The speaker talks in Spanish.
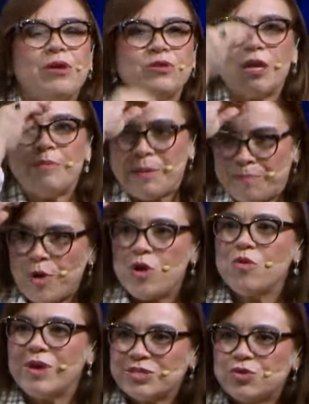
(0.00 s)
o sea, me
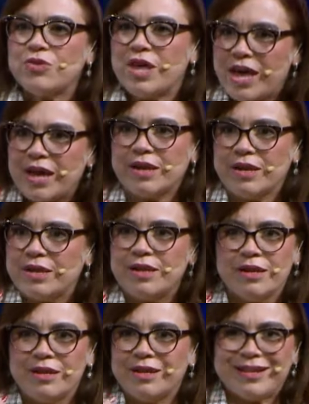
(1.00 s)
pongo a sudar
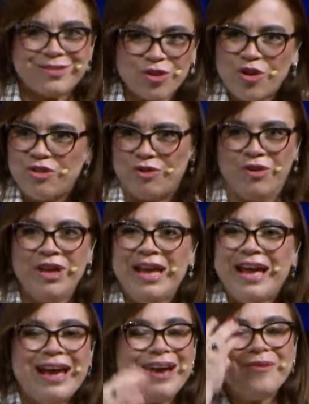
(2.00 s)
todo.
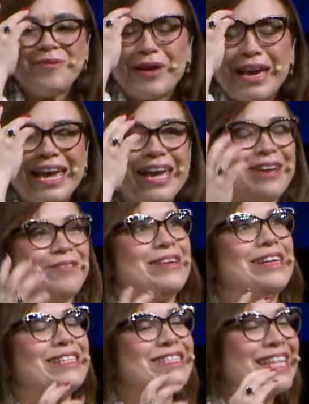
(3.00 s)

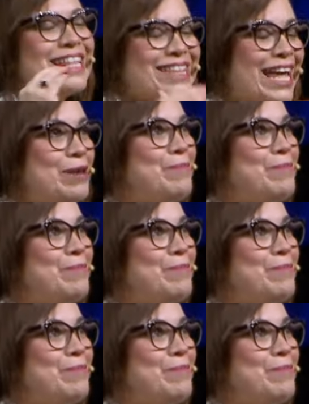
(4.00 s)
De tal